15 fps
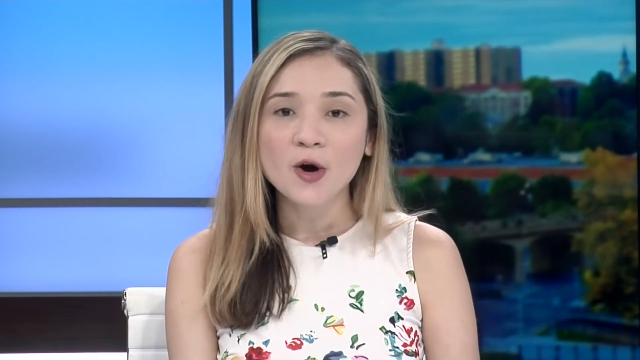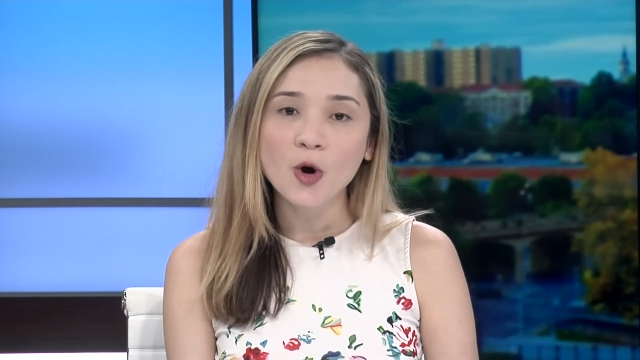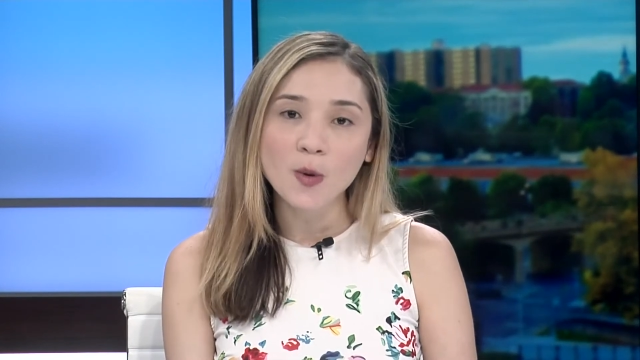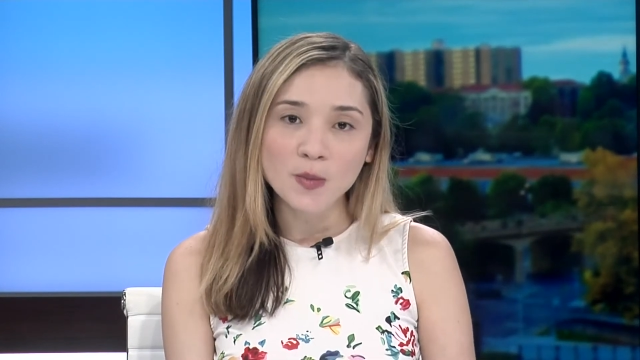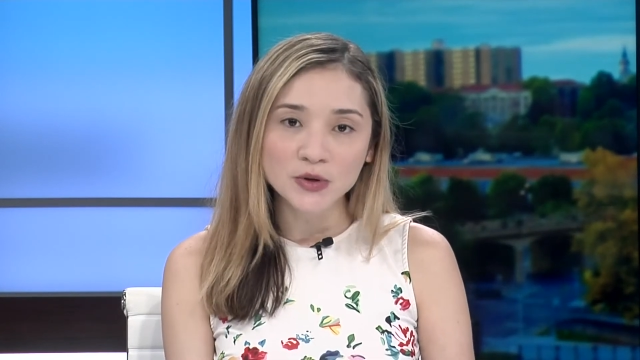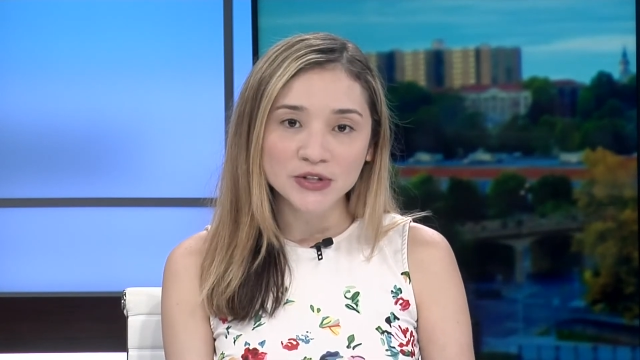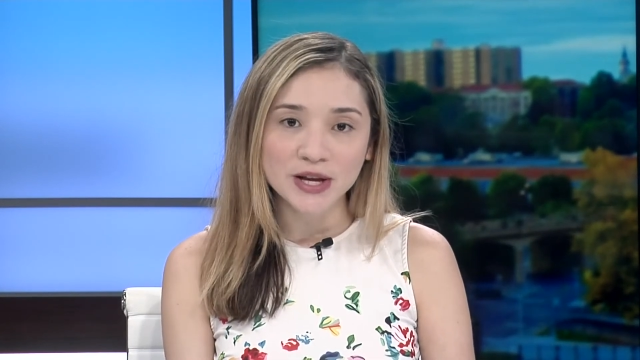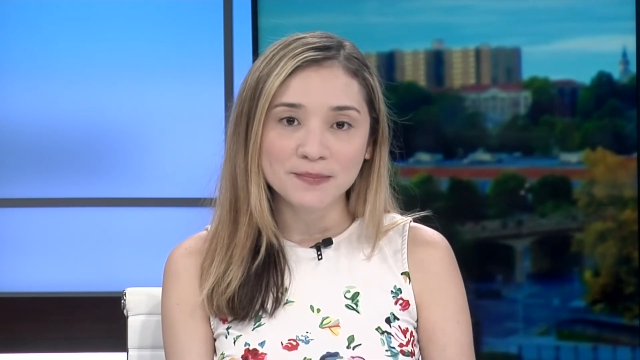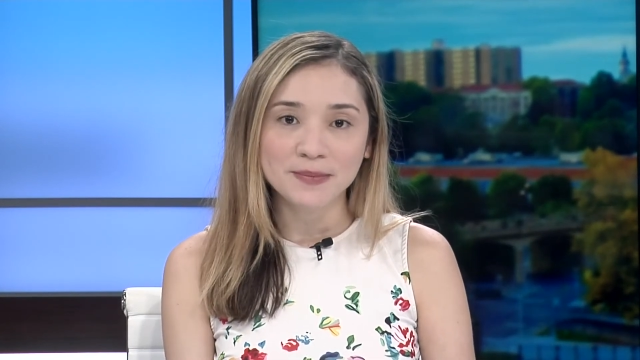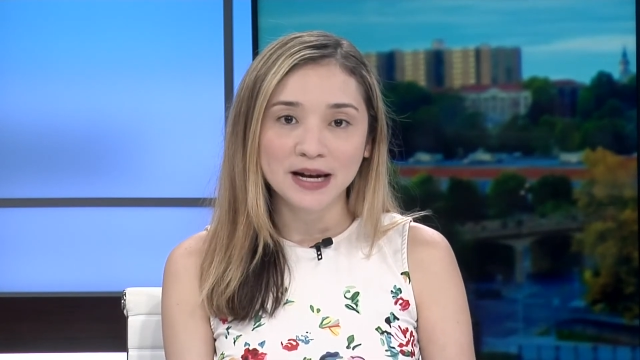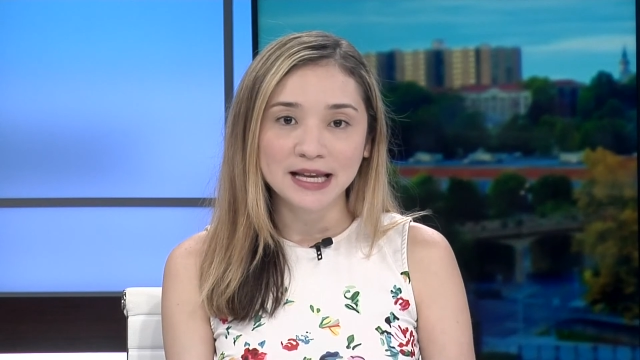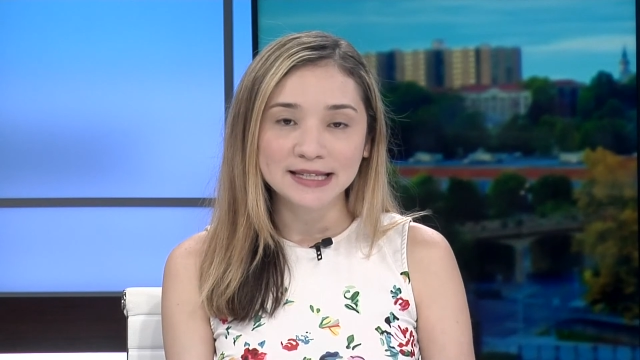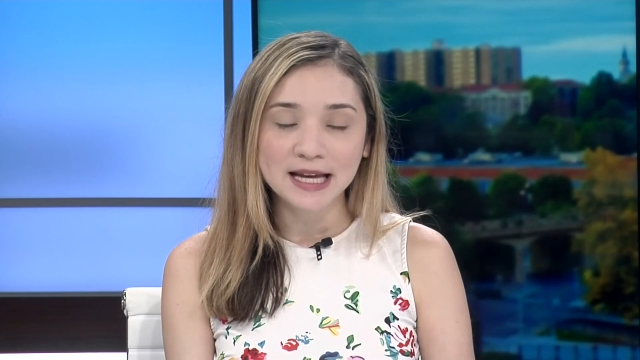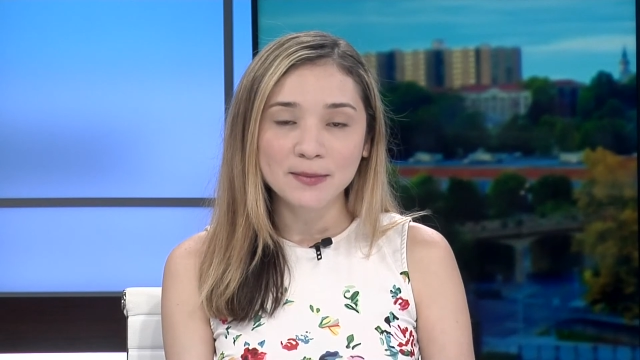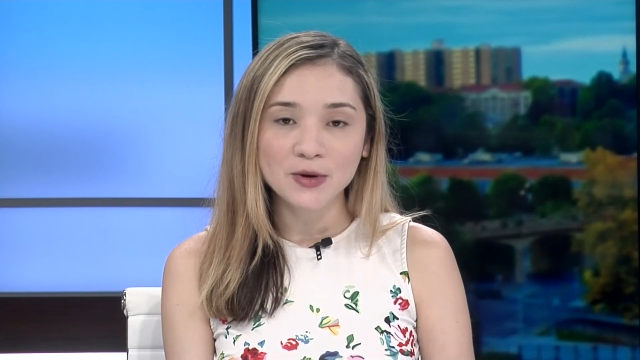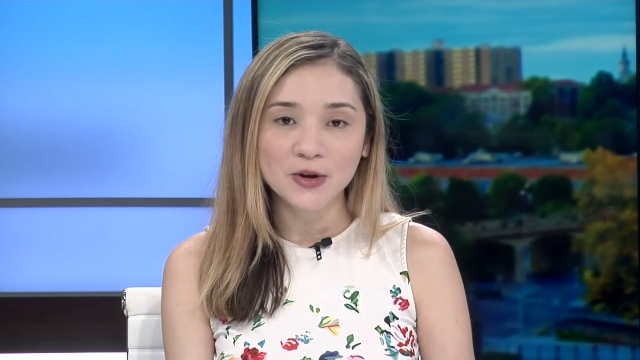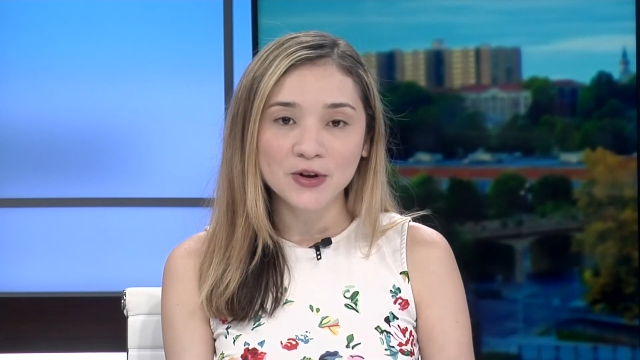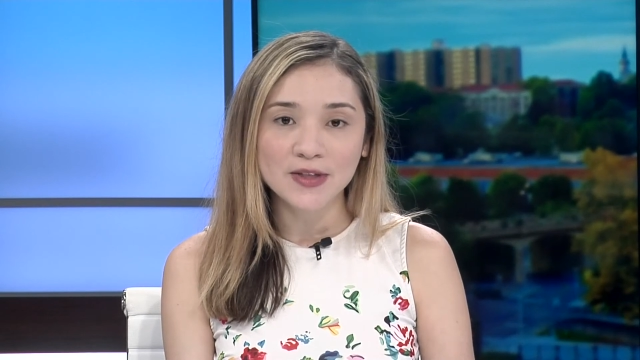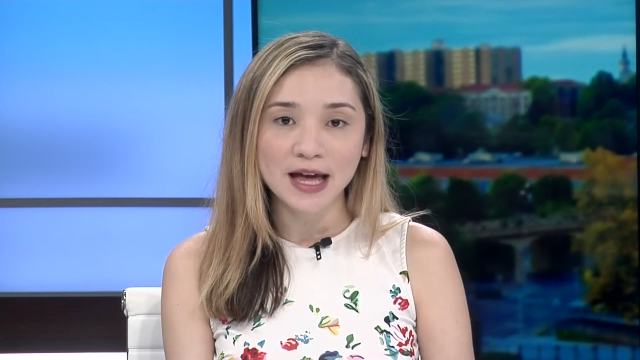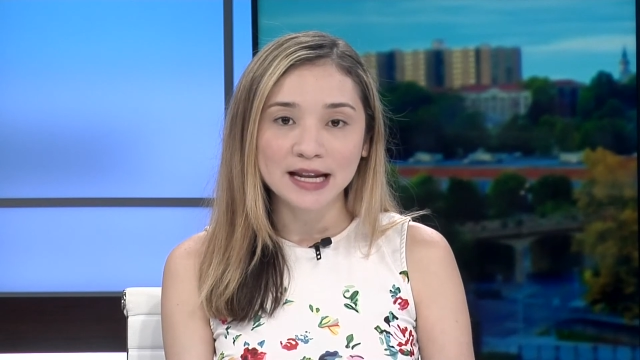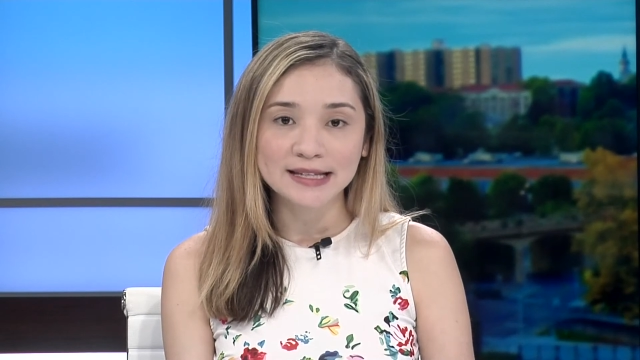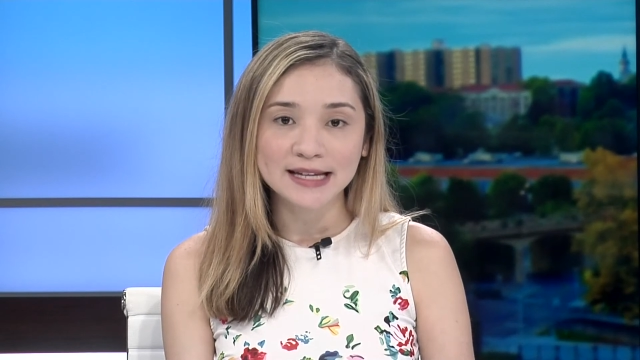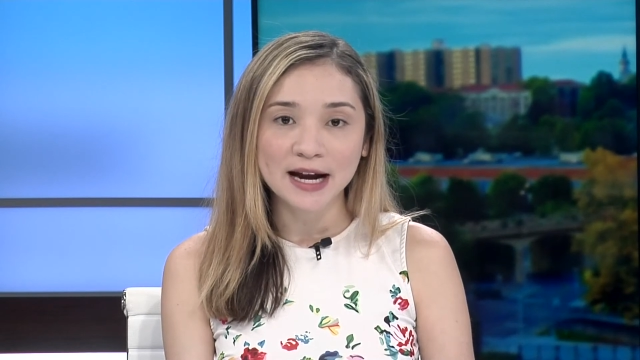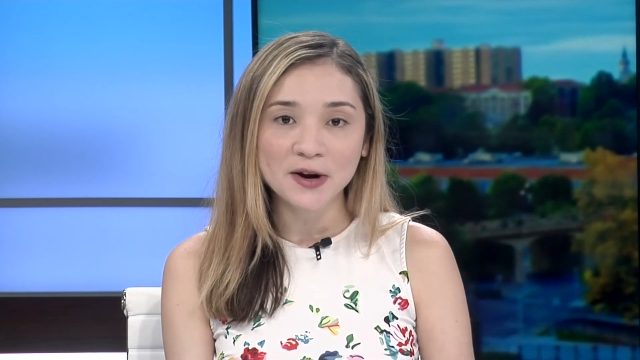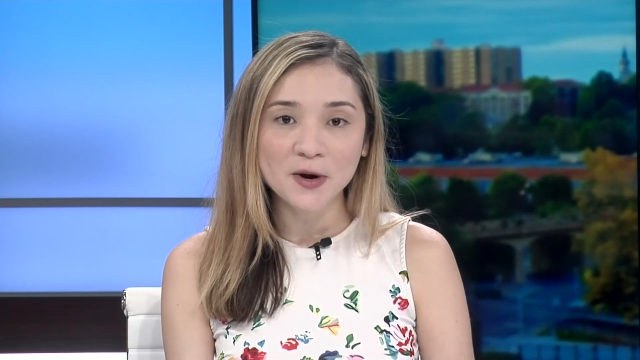Como siempre les habló Darisa